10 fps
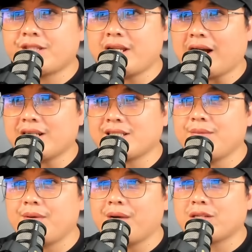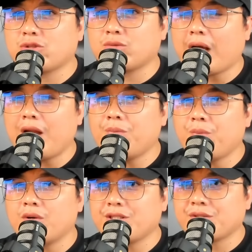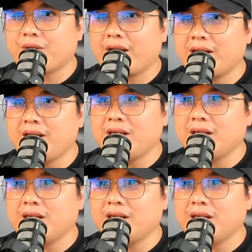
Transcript: sila kasi may mga sundalo pong Israeli.